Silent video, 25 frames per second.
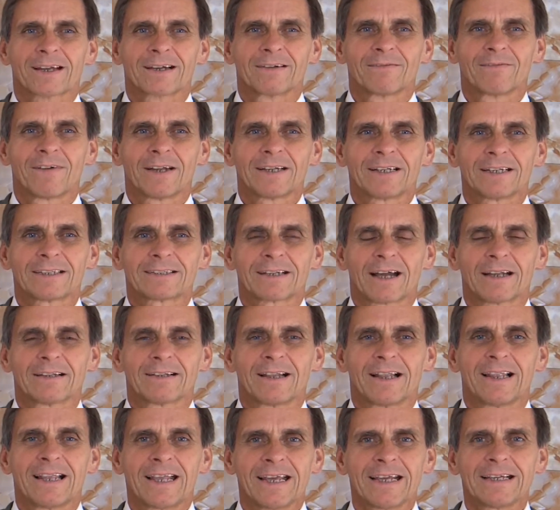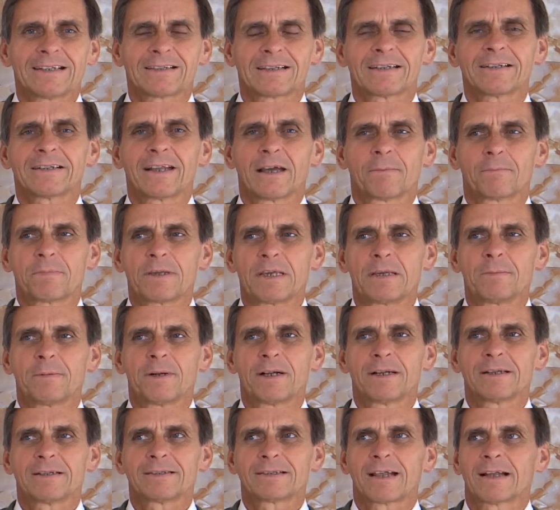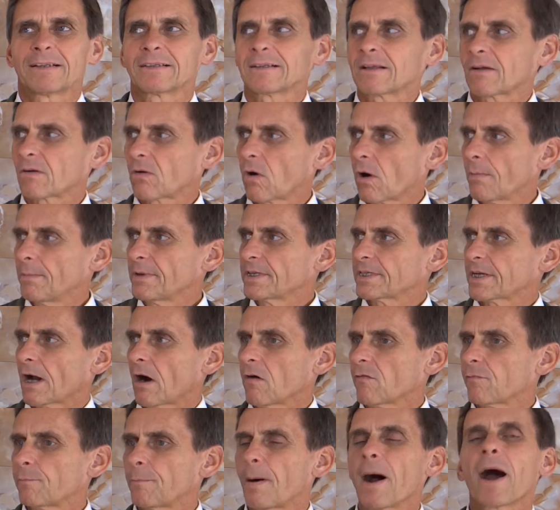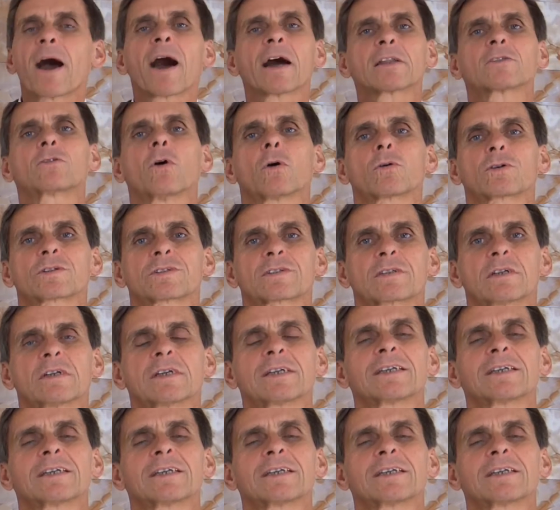Wenn ich dann lese in der Bibel, dann komme ich auf Paradoxe.